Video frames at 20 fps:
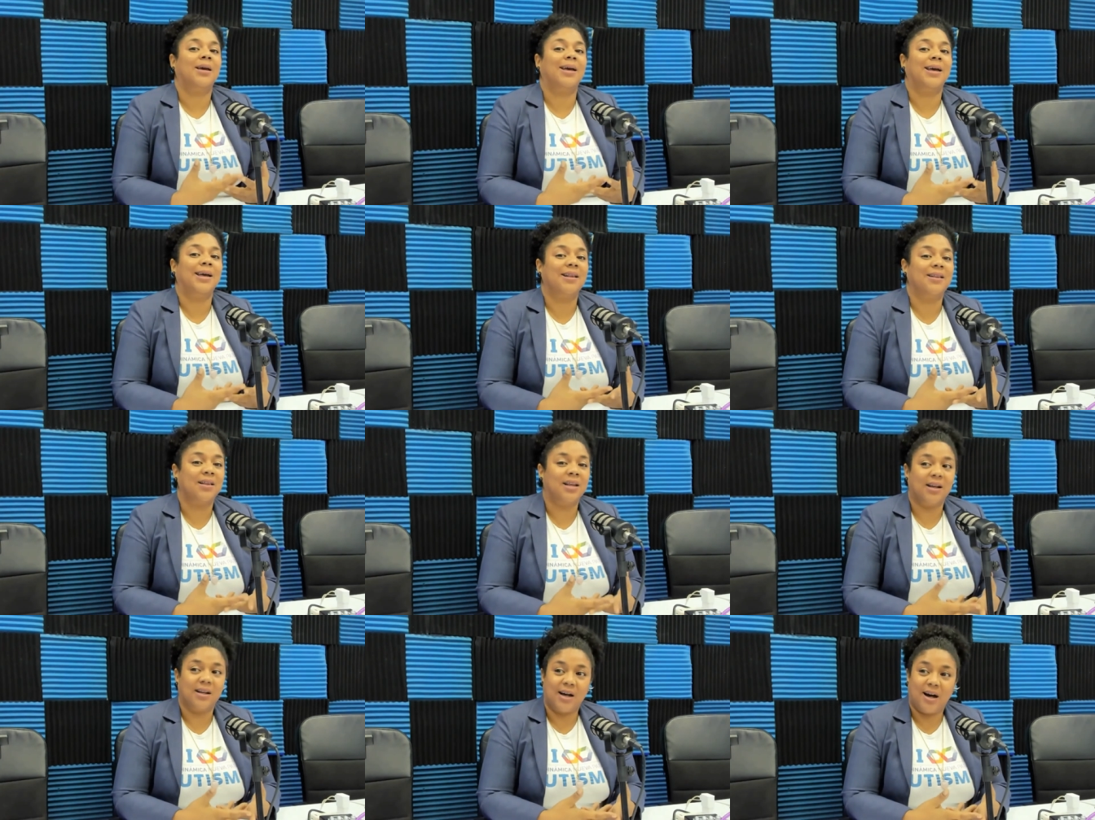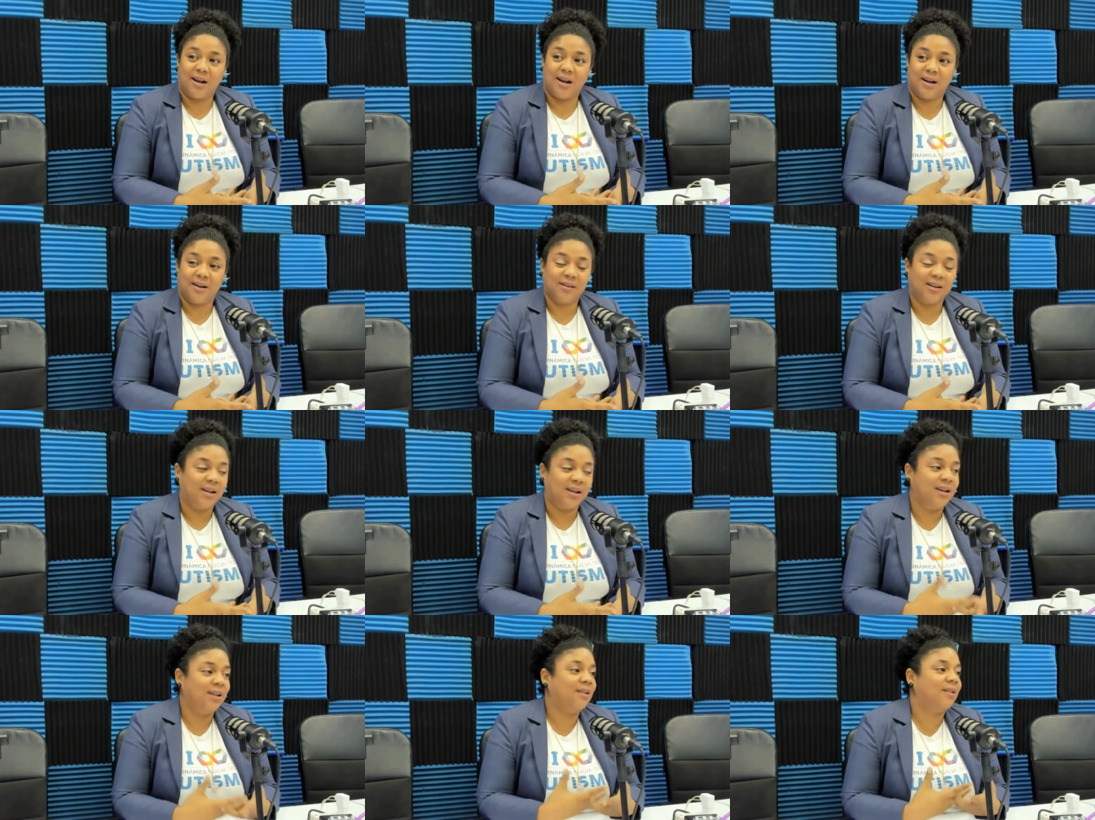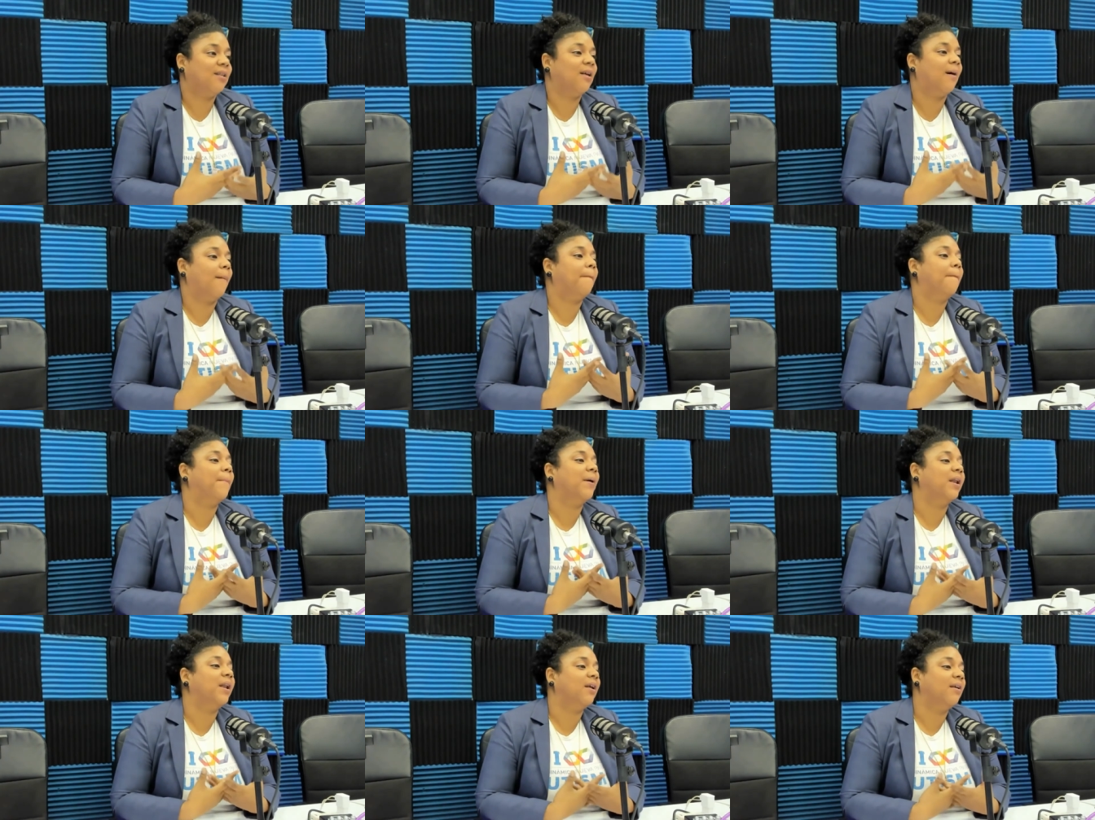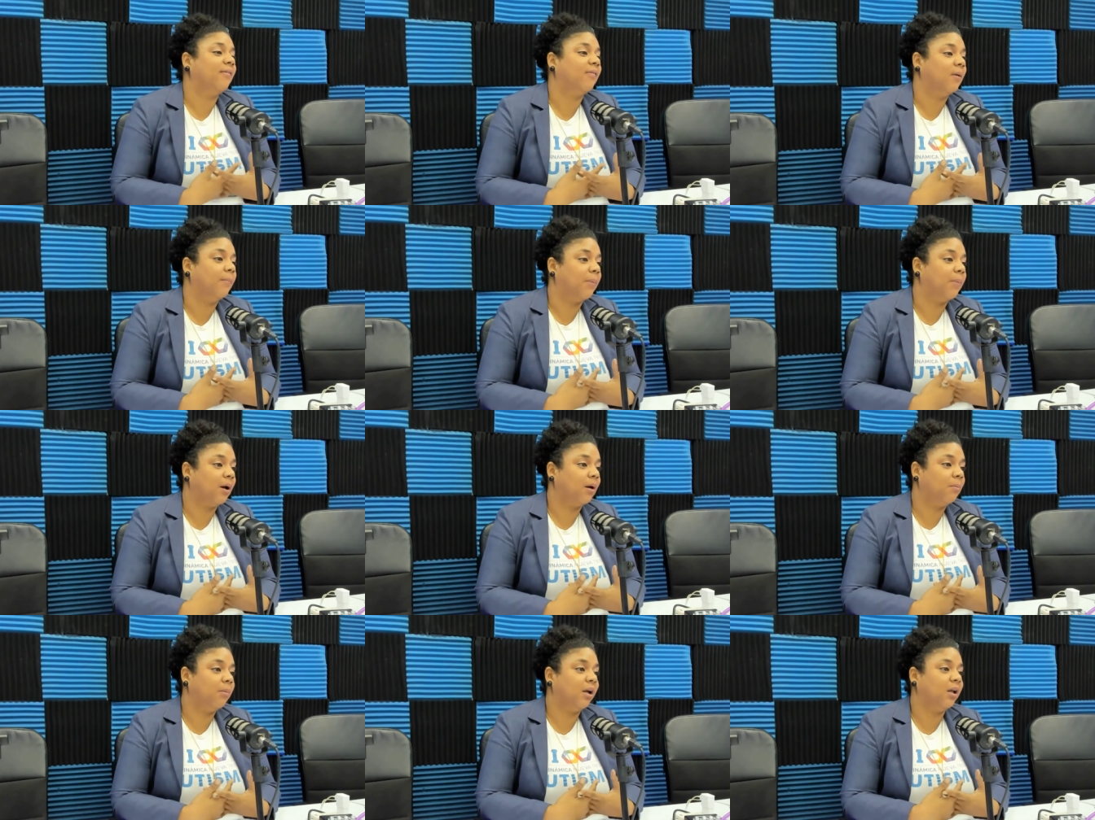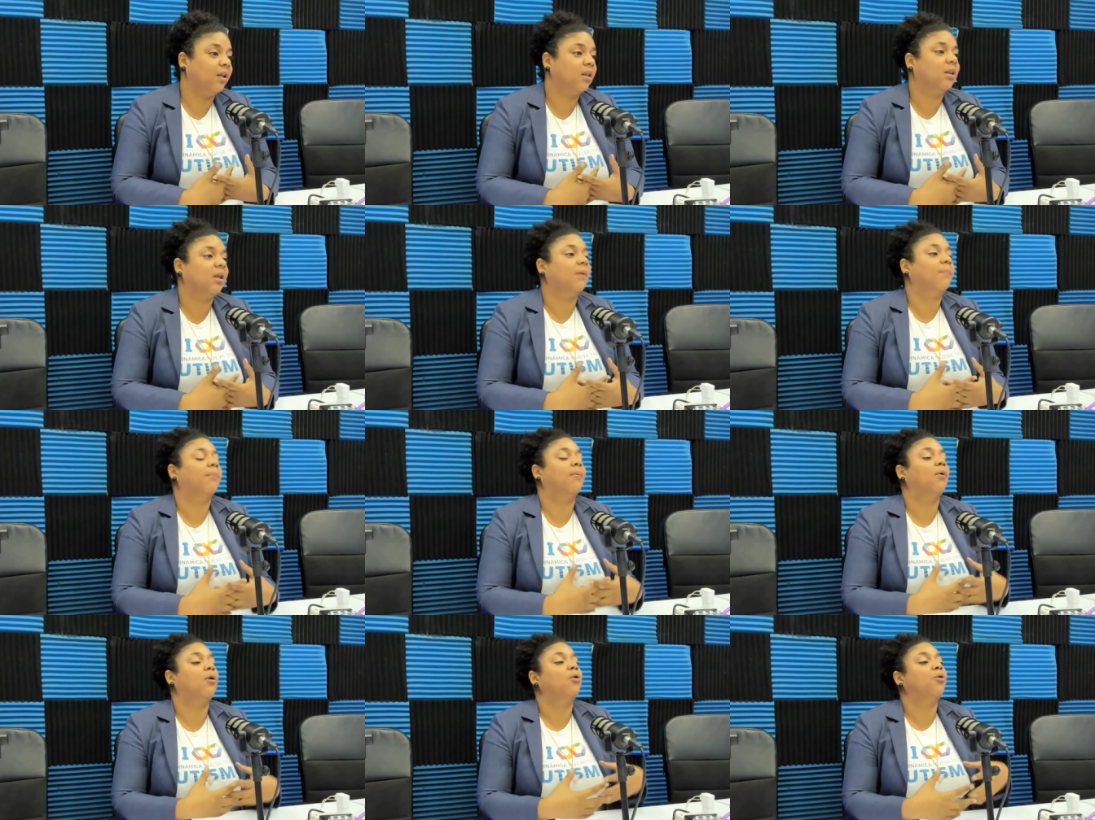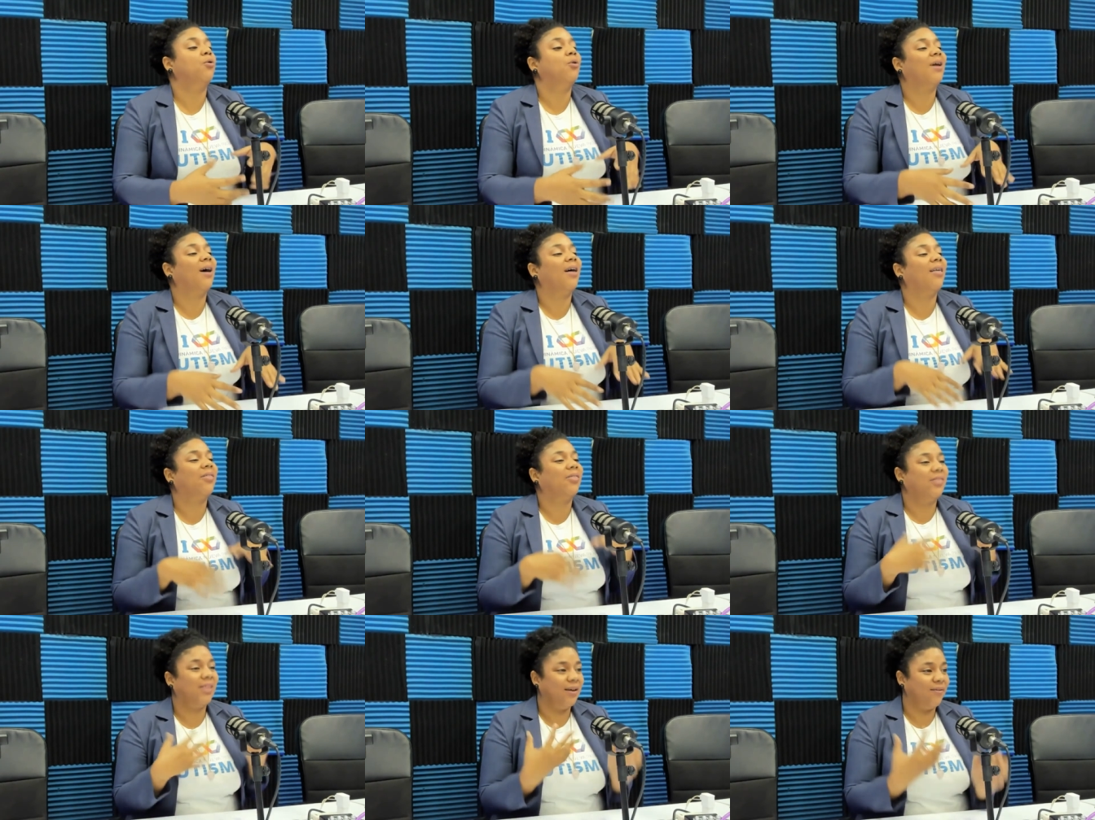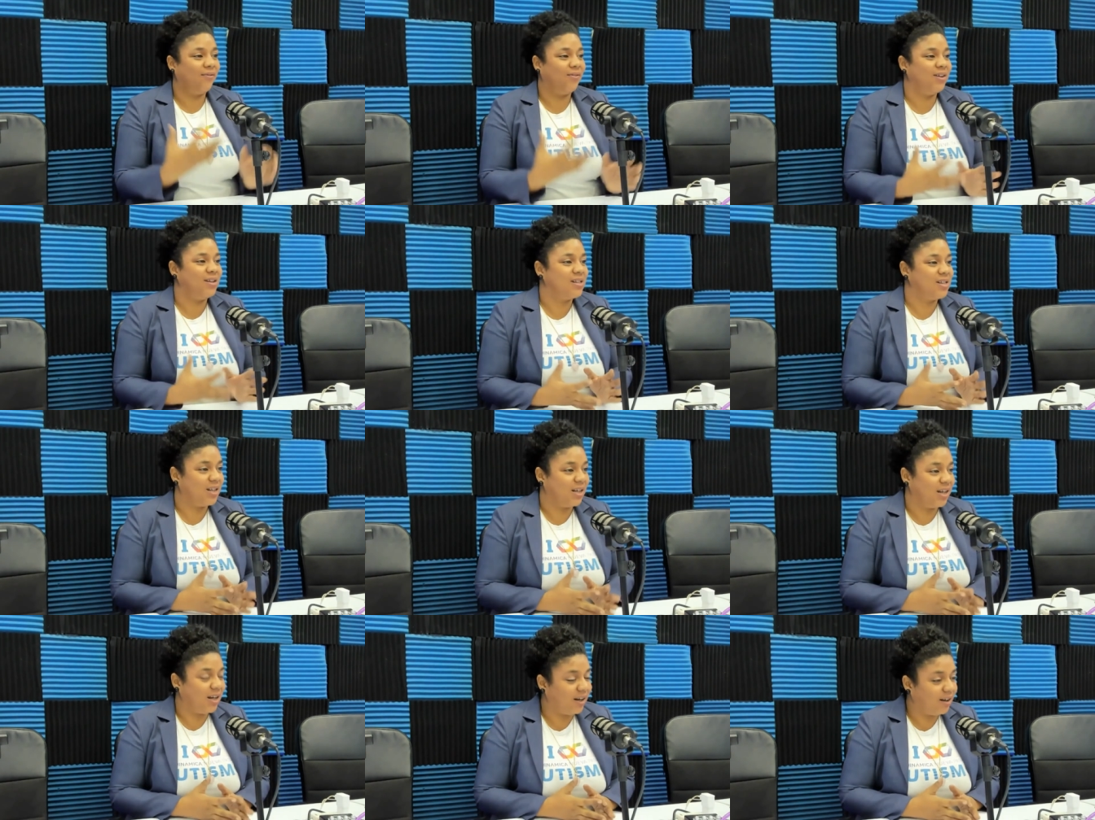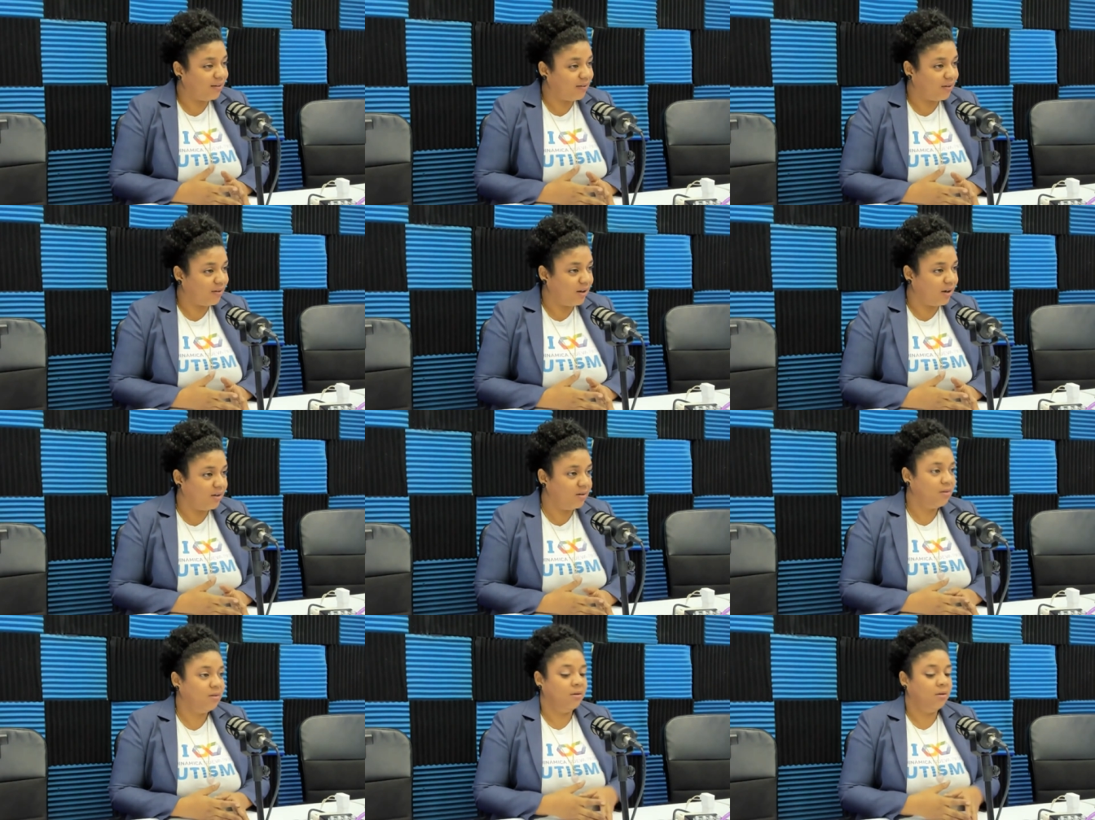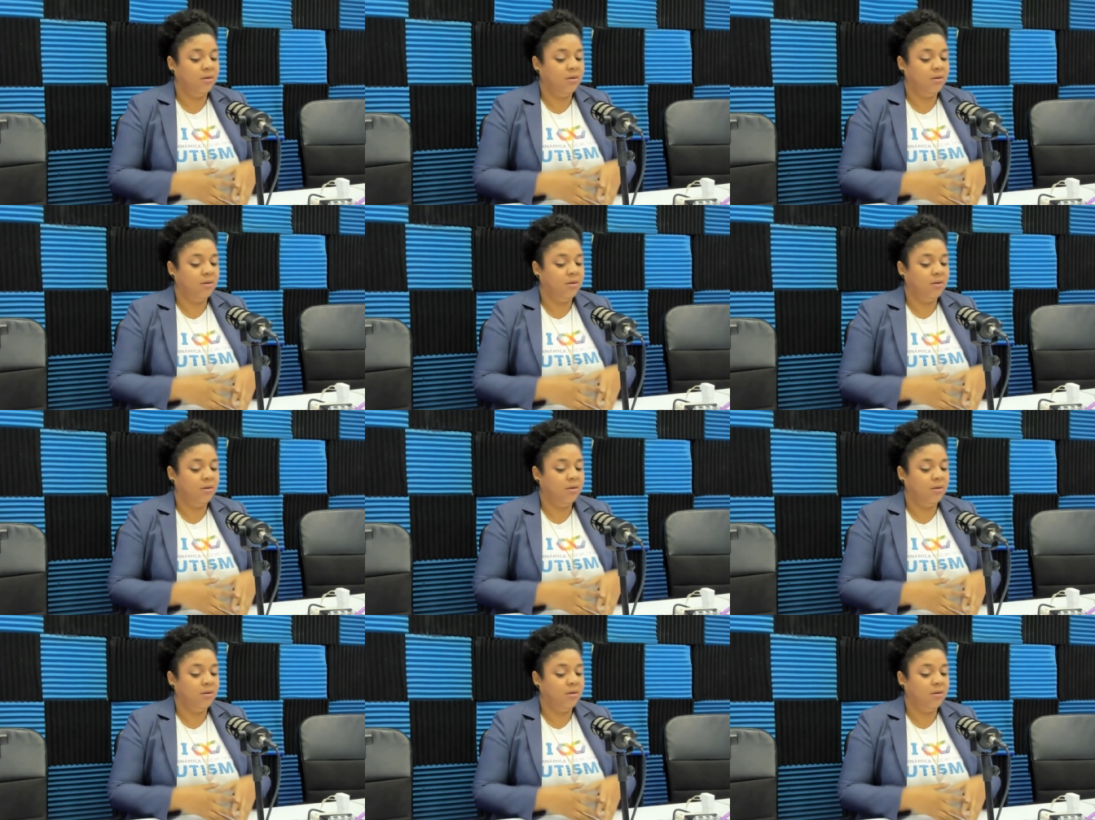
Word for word: que se caracteriza principalmente por una deficiencia